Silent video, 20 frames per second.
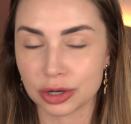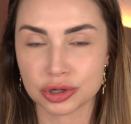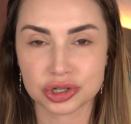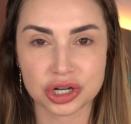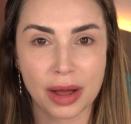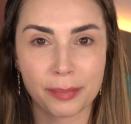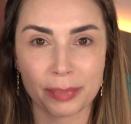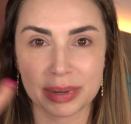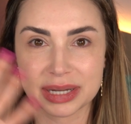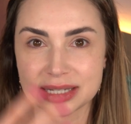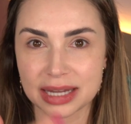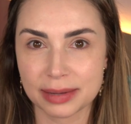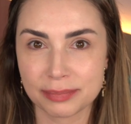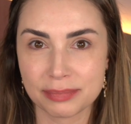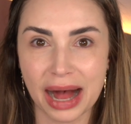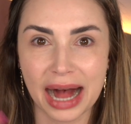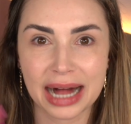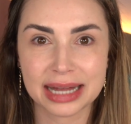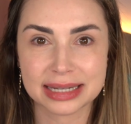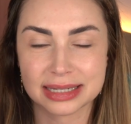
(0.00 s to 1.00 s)
Eu já passei
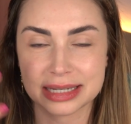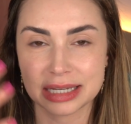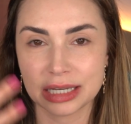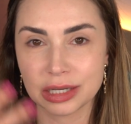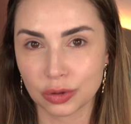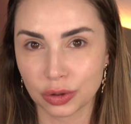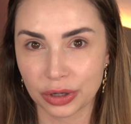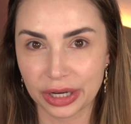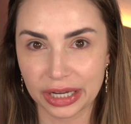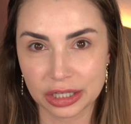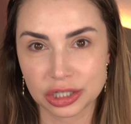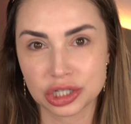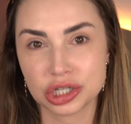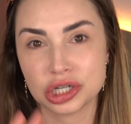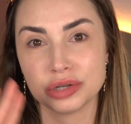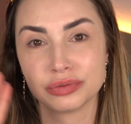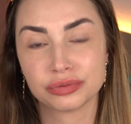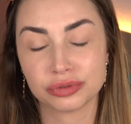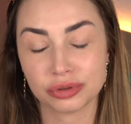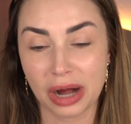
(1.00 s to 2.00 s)
base e
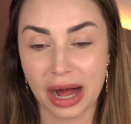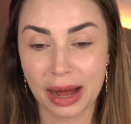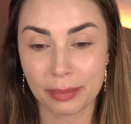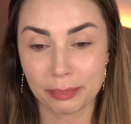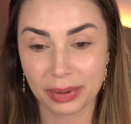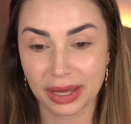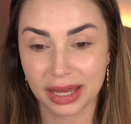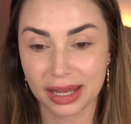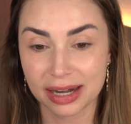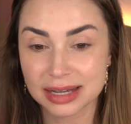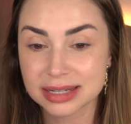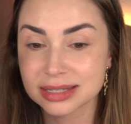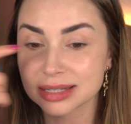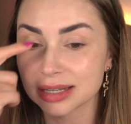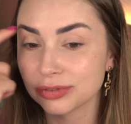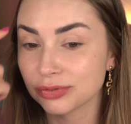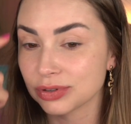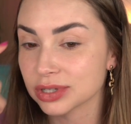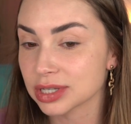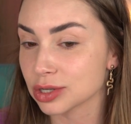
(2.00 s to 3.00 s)
corretivo apenas
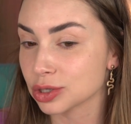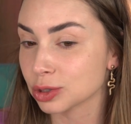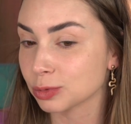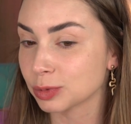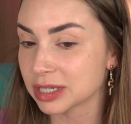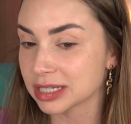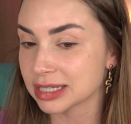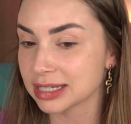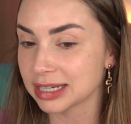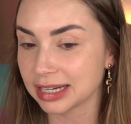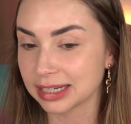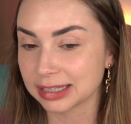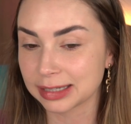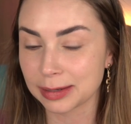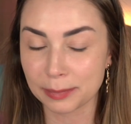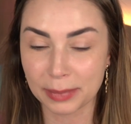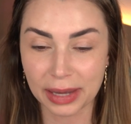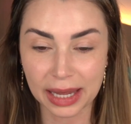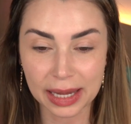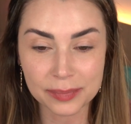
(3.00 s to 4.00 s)
e fiz a sobrancelha
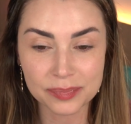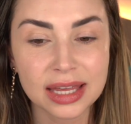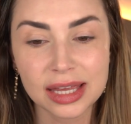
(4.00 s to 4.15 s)
também.